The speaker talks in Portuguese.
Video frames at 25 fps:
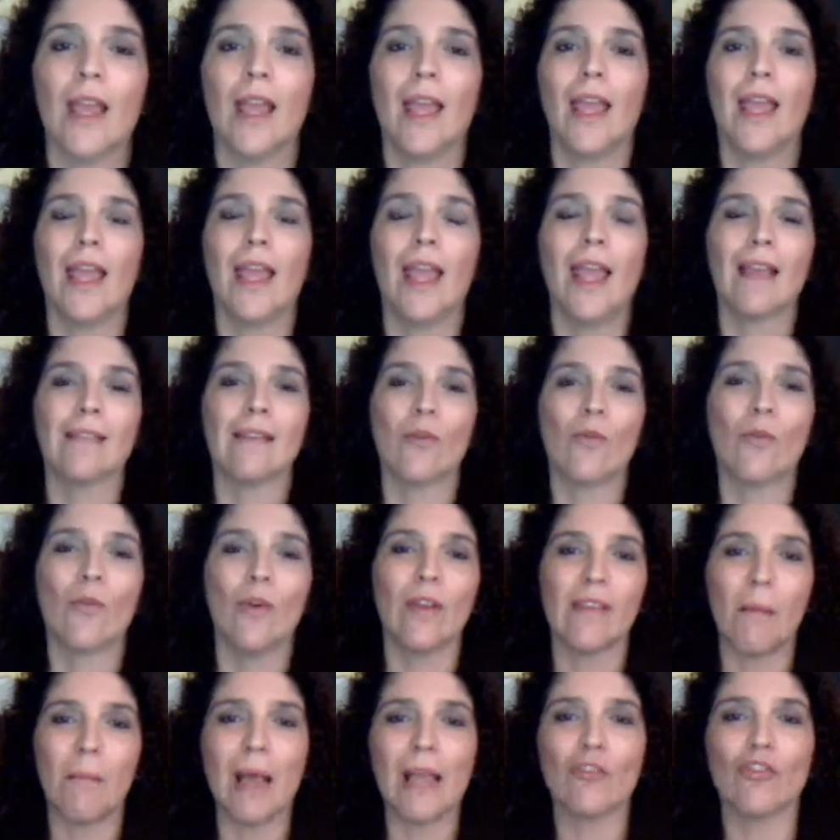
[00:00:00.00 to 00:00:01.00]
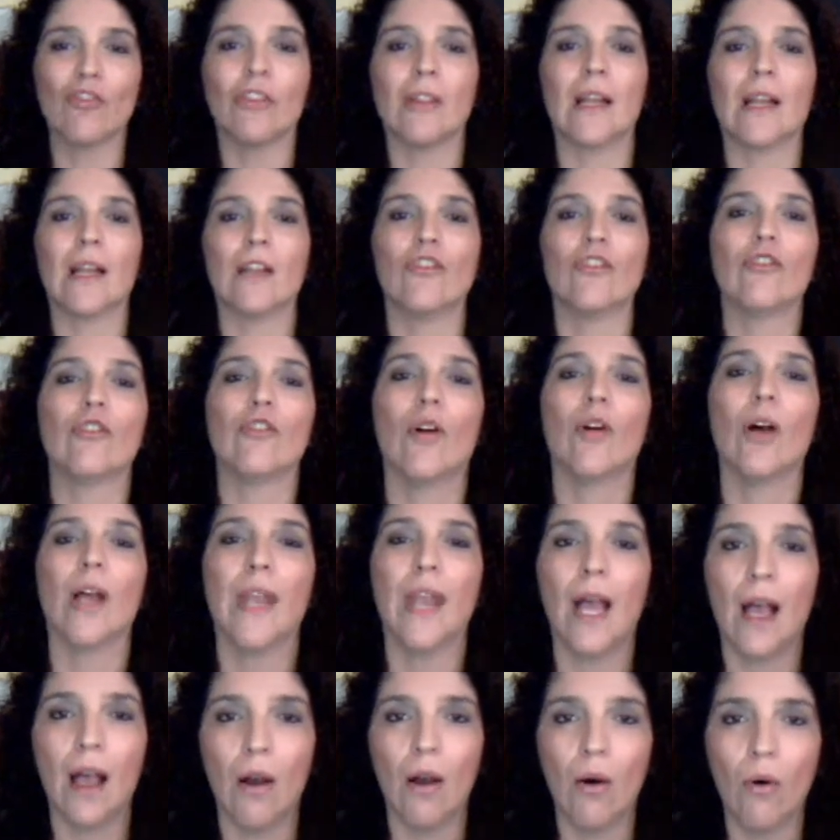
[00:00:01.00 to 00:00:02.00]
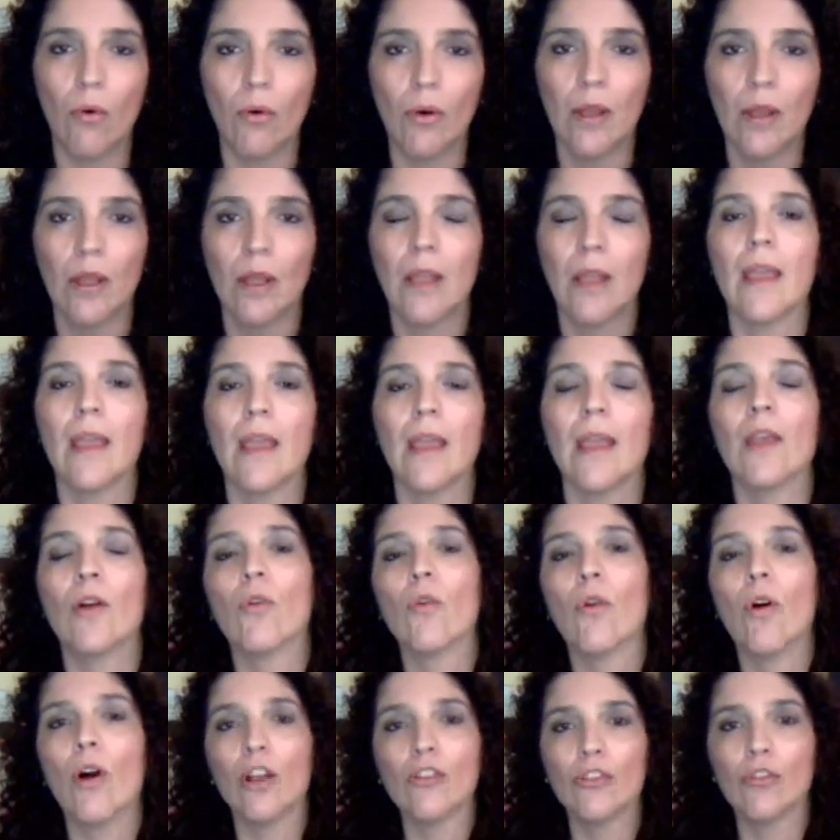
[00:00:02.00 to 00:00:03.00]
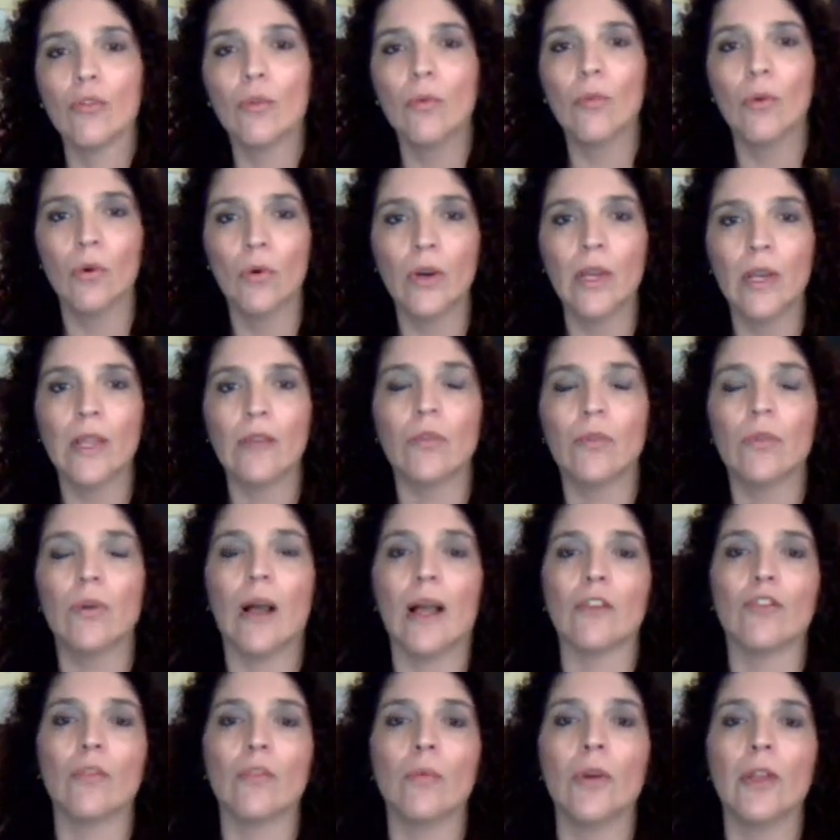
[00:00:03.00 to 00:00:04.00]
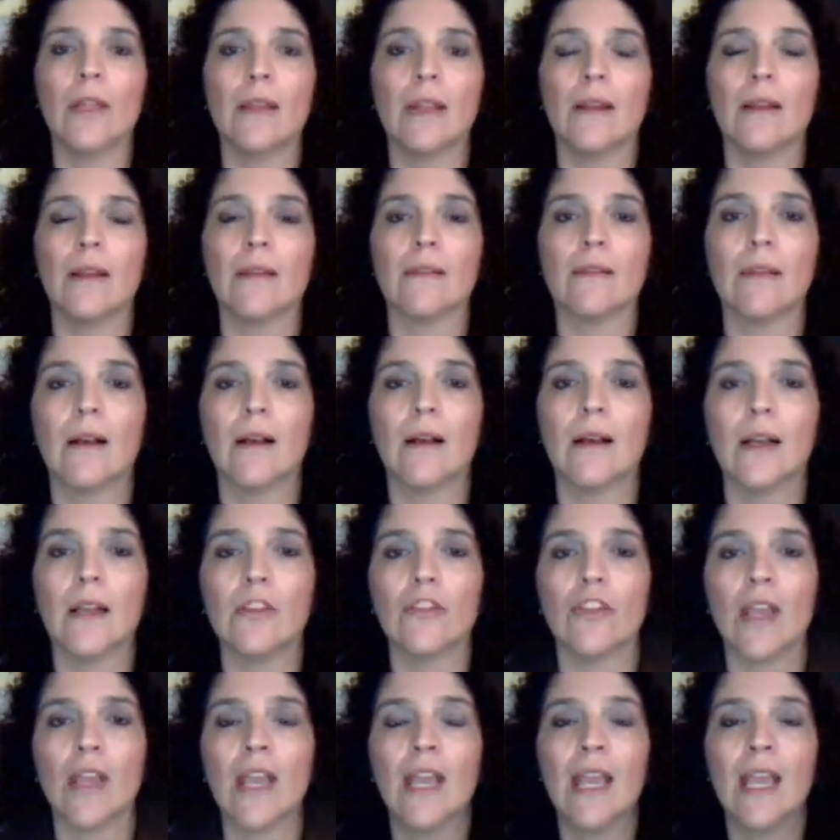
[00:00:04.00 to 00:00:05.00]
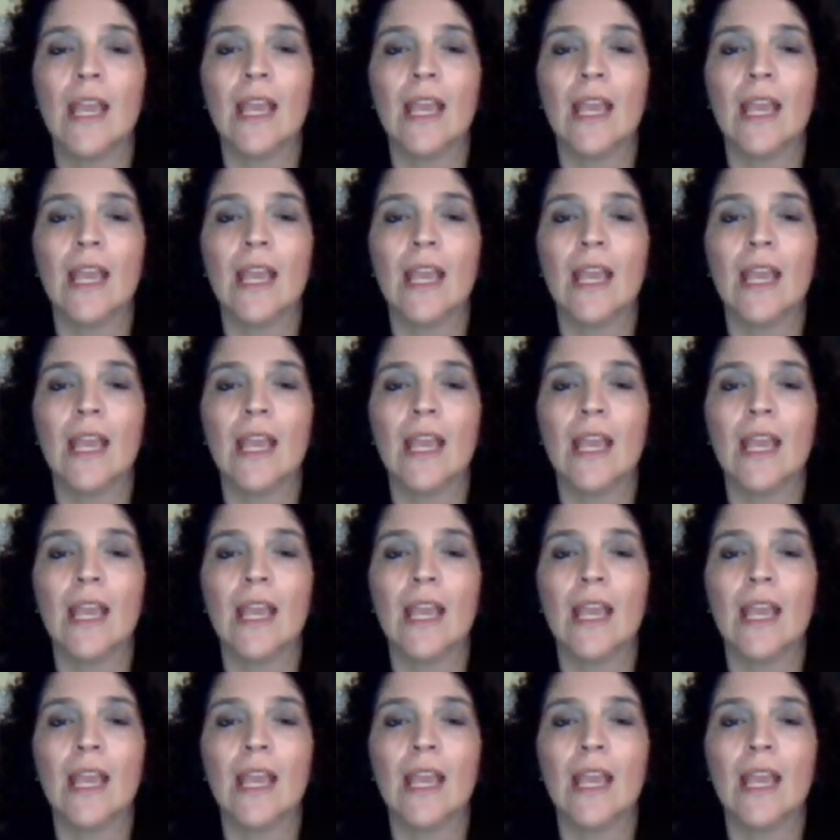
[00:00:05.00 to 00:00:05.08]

É, essa coisa mais tradicional, eu gosto muito, acho muito interessante.